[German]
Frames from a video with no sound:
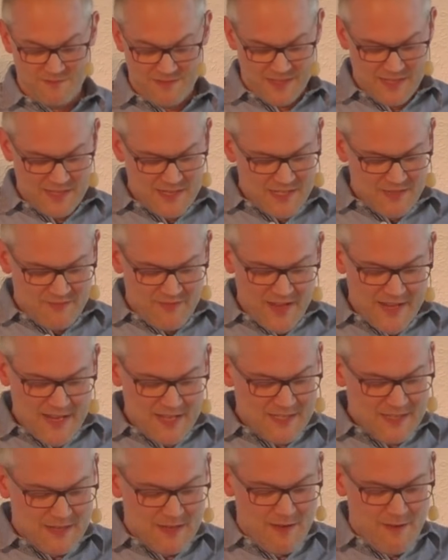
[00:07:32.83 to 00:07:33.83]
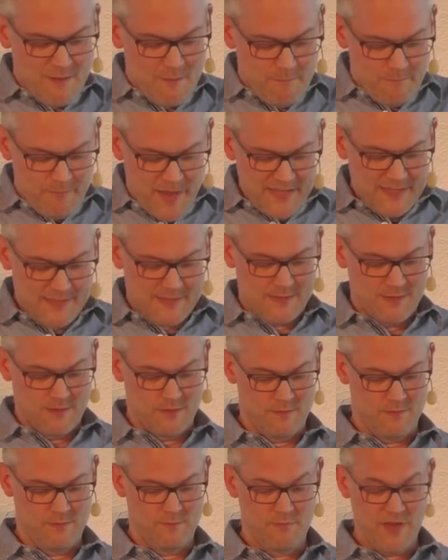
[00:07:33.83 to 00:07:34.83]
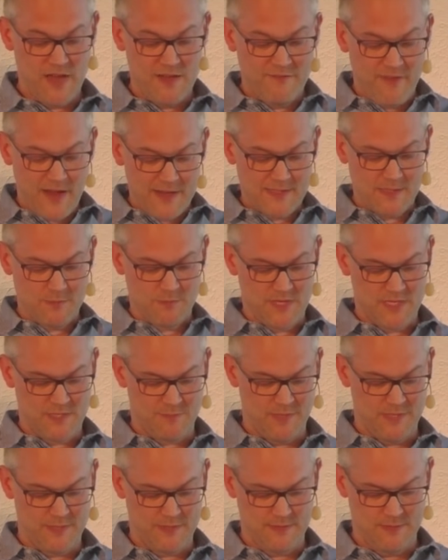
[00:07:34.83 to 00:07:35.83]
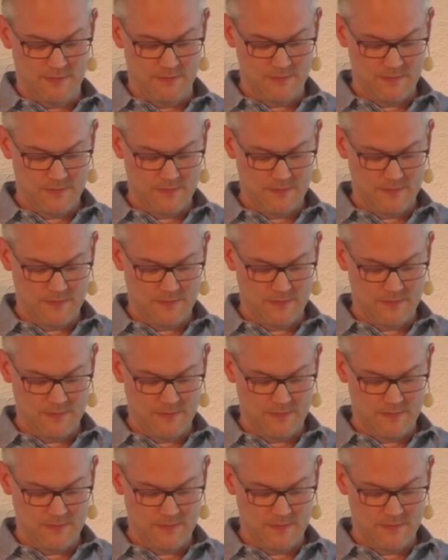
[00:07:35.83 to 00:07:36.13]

Denn das wäre das Beste, bei weitem das Beste.